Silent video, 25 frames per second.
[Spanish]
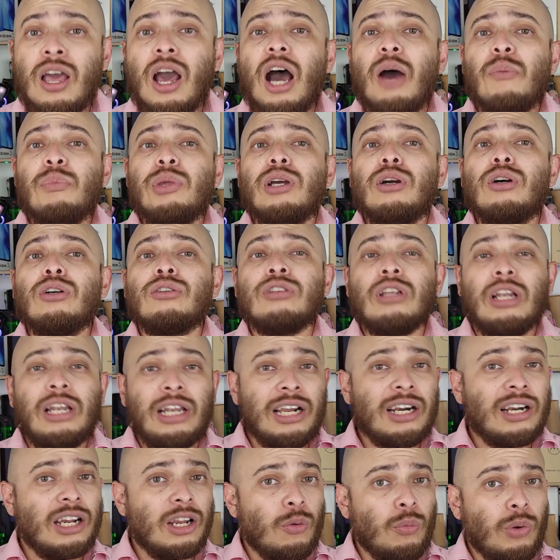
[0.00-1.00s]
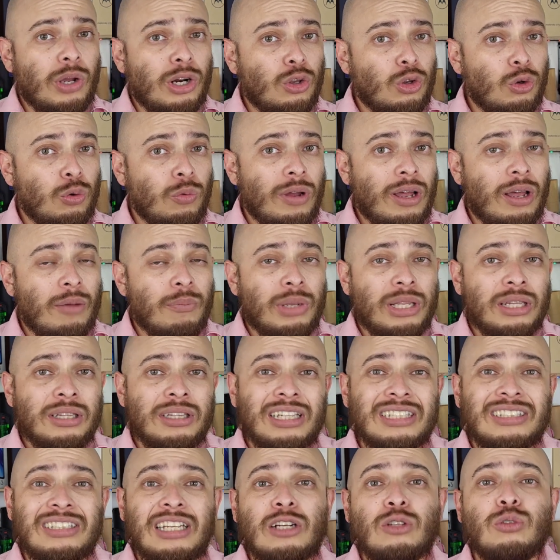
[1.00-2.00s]
Amigos, les recuerdo
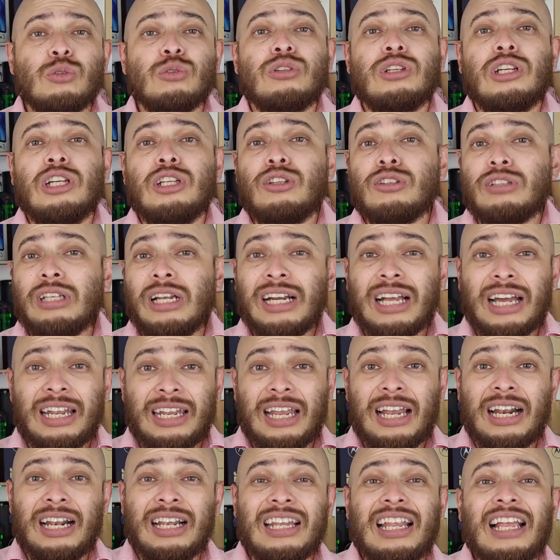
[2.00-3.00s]
nuevamente estar suscritos al canal,